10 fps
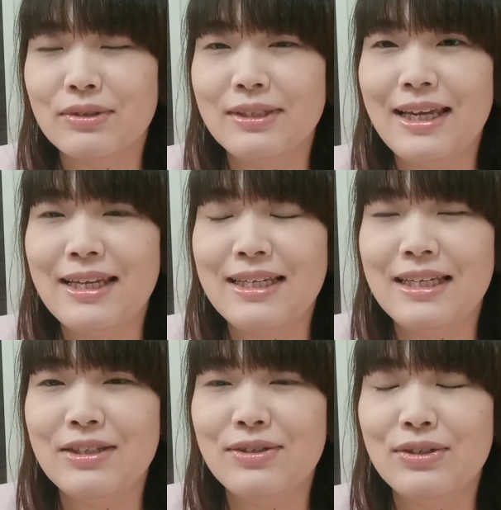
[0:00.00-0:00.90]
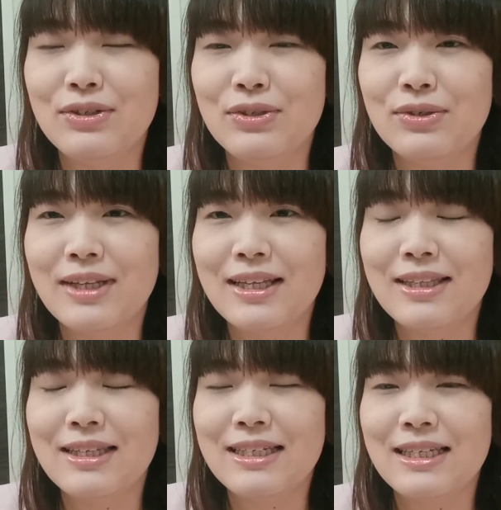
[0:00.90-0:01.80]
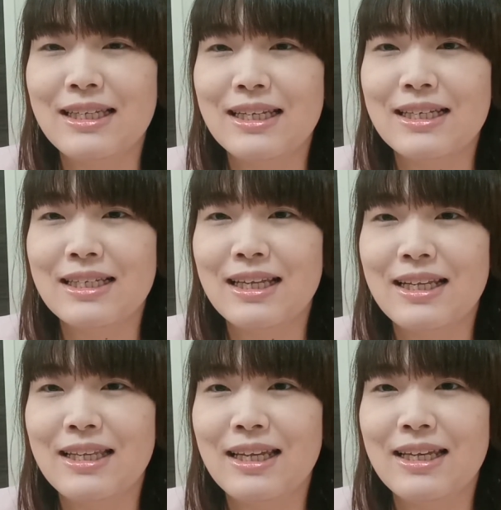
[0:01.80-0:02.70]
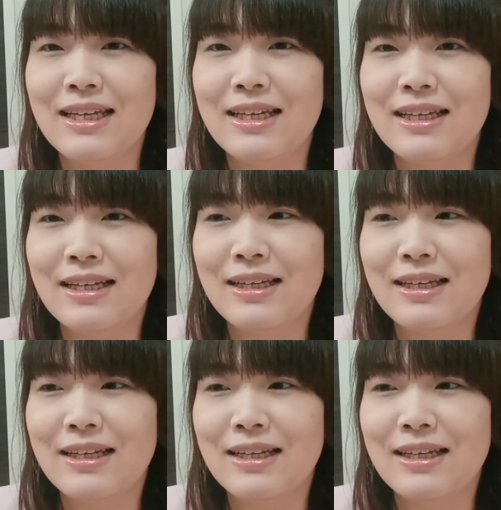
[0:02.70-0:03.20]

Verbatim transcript: 千利休通症だって診断されて、